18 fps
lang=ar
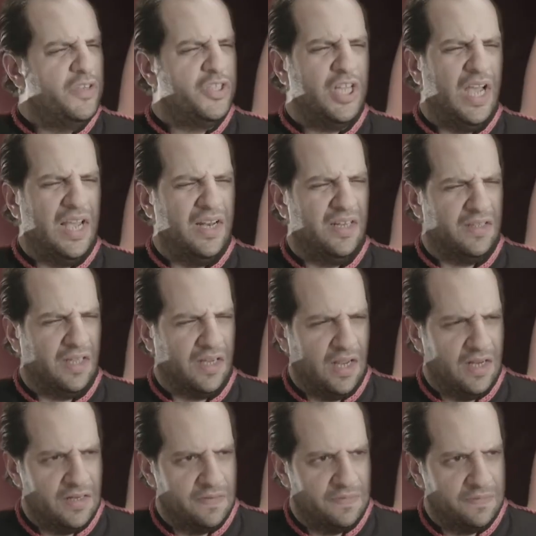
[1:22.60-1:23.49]
مفيش داعي
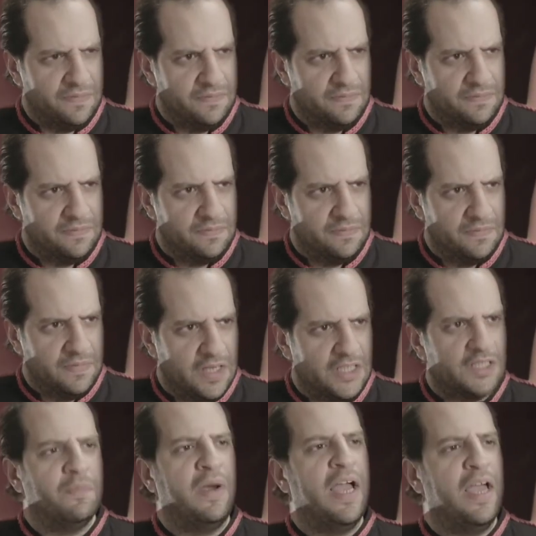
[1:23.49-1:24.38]
للتكاليف
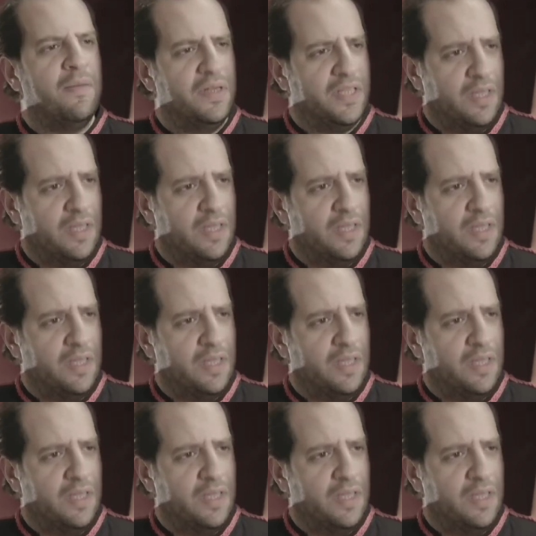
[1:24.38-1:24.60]
اسمعي يا